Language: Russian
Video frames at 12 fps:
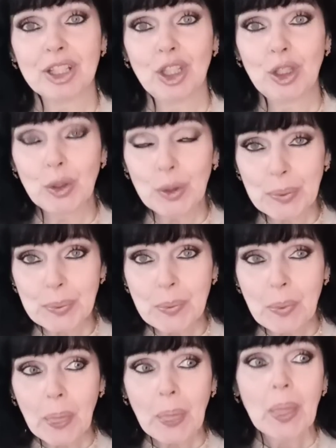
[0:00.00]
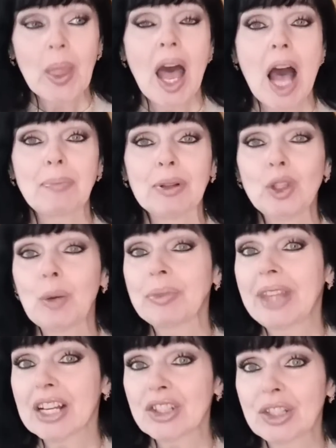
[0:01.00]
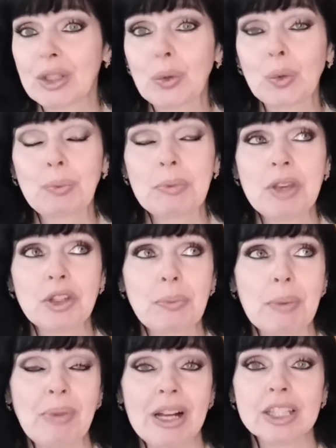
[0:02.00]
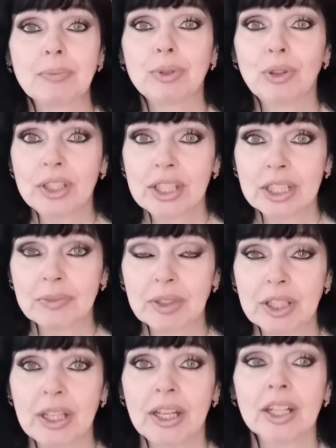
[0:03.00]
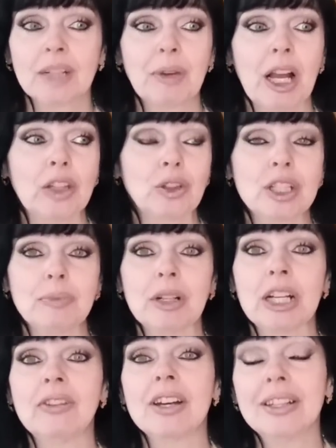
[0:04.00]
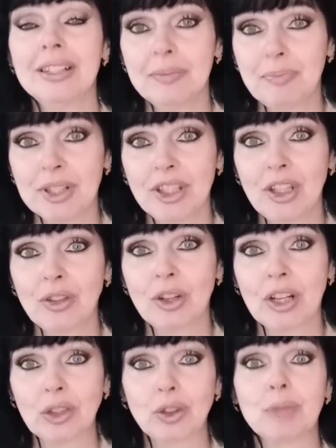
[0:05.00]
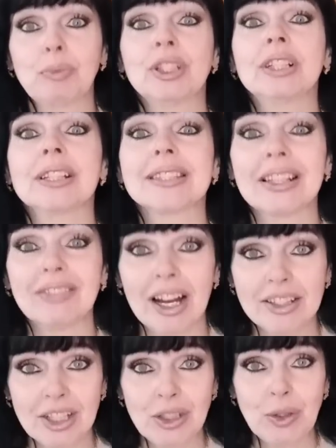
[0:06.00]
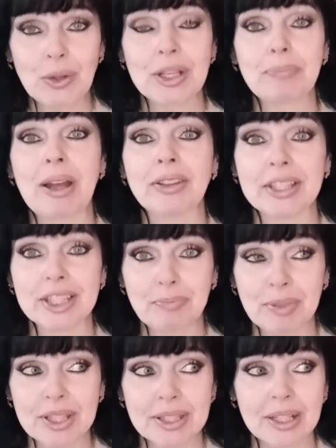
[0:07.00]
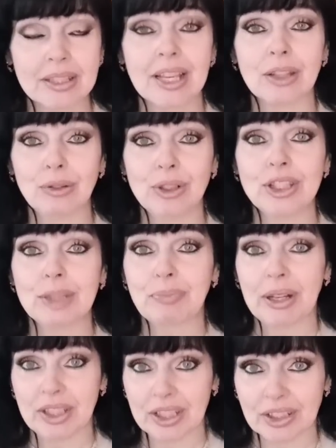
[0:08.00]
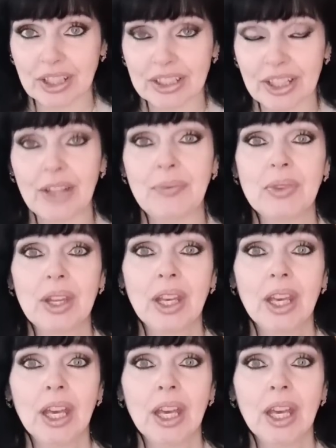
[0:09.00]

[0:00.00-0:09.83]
про нее, а потом также на Ютубе мне еще попались блогеры, э, которые говорили про нее, которые будут голосовать за нее, за пятый список, за Юлию Степаненко, да.